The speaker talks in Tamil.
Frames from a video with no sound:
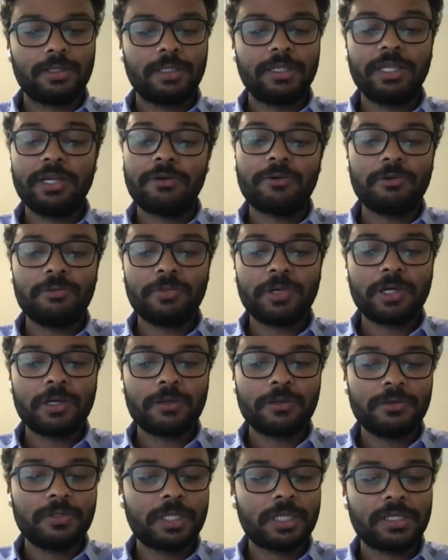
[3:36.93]
இந்திய
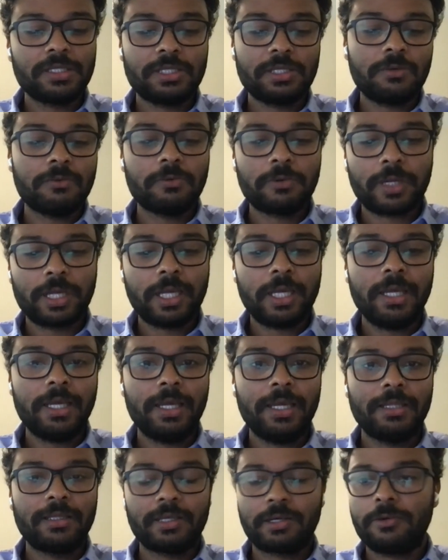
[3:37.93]
குடும்பங்களுக்கும் தெரிஞ்ச ஒரே
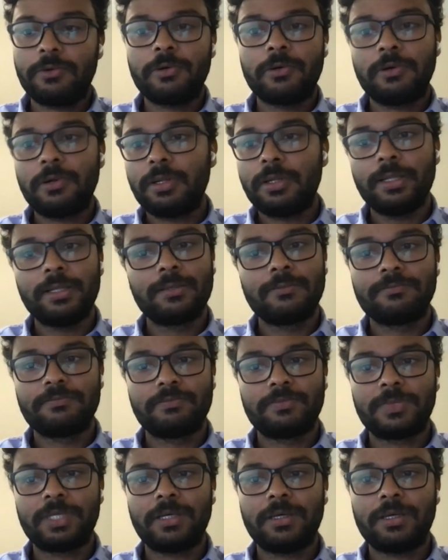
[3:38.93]
திறவுகோல்
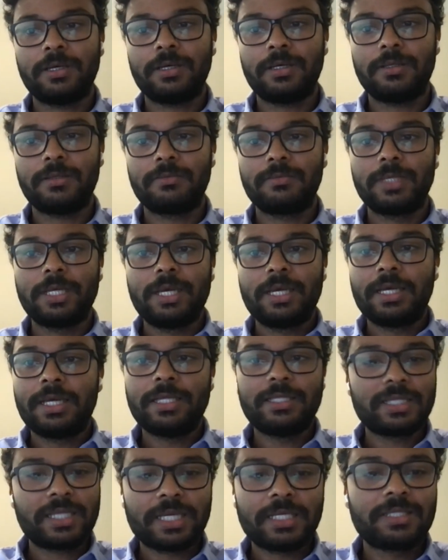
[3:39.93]

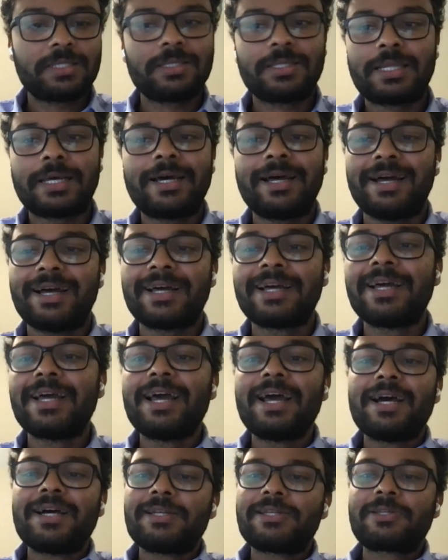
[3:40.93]
எஜுகேஷன் தான்
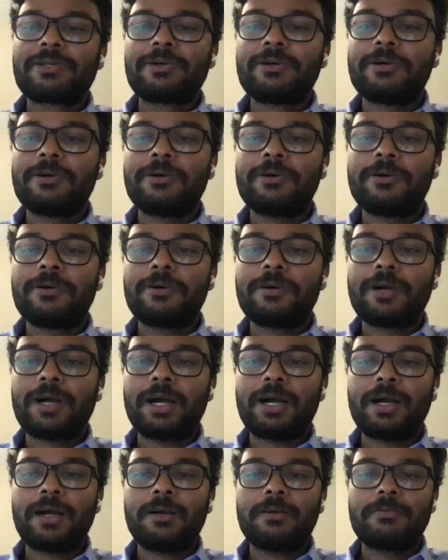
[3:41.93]
ஸோ
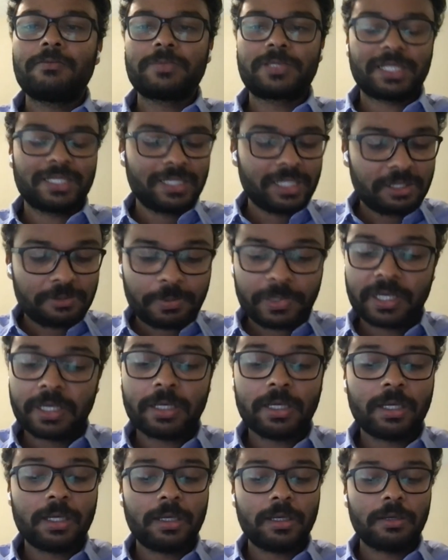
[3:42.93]
சஜஸ்ட்
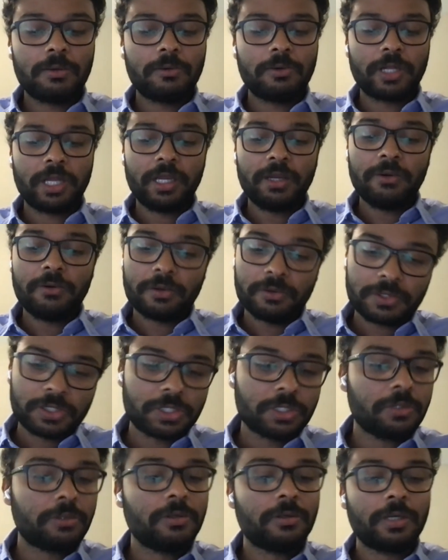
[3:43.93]
பண்ண ஒரே ஒரு
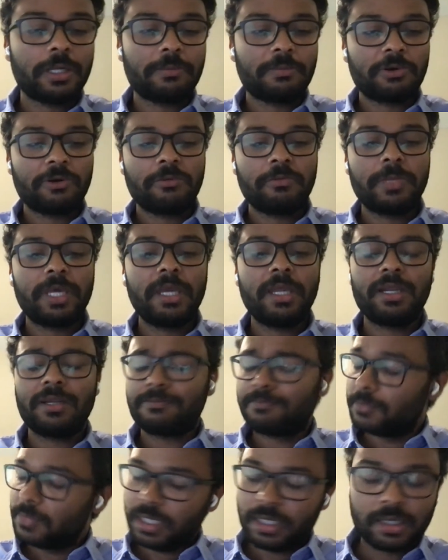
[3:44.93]
விஷயம் எப்பவுமே
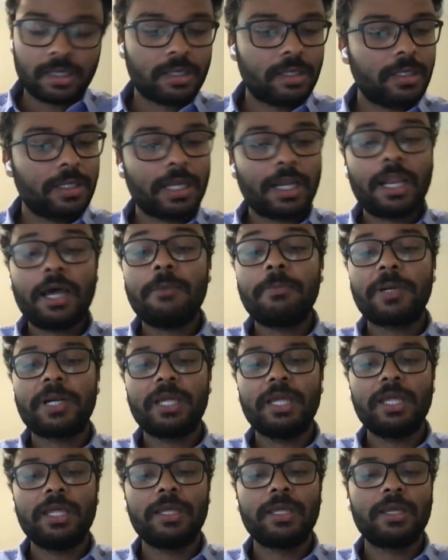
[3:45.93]
நல்லா
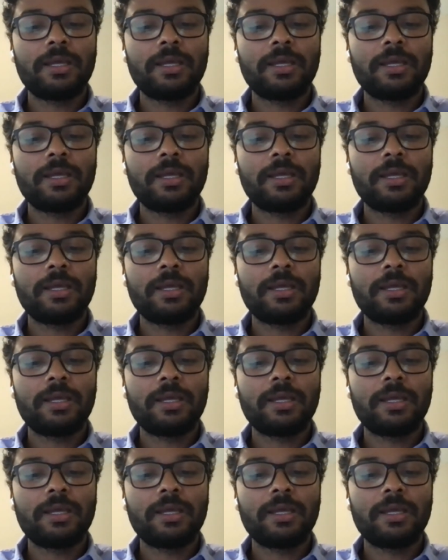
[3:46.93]
படி